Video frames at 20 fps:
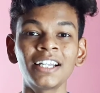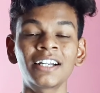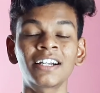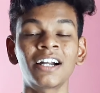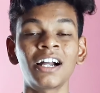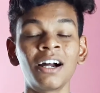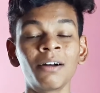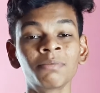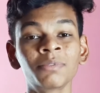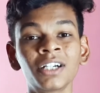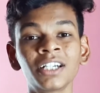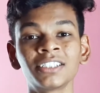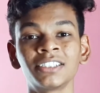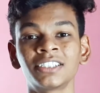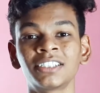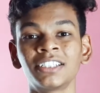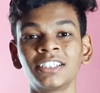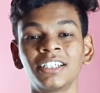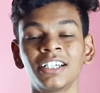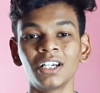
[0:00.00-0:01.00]
काम कर
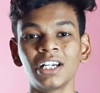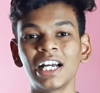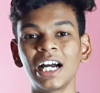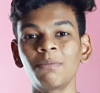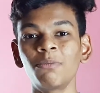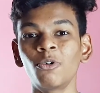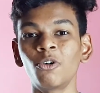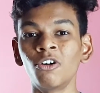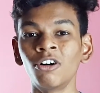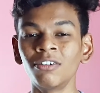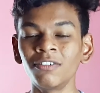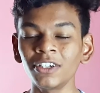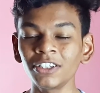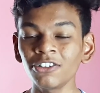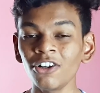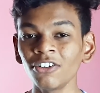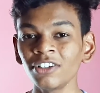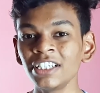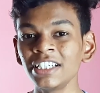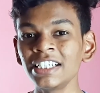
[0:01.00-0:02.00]
सके अब
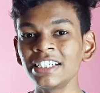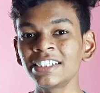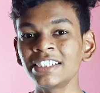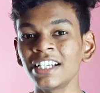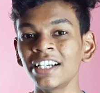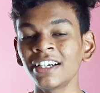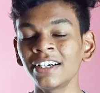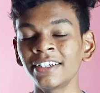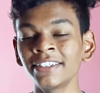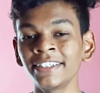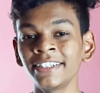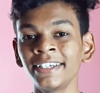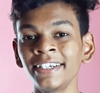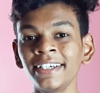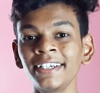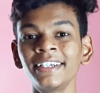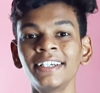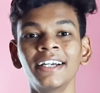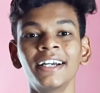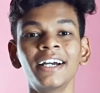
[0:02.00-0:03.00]
ओवरक्लॉकिंग किस तरह करते हैं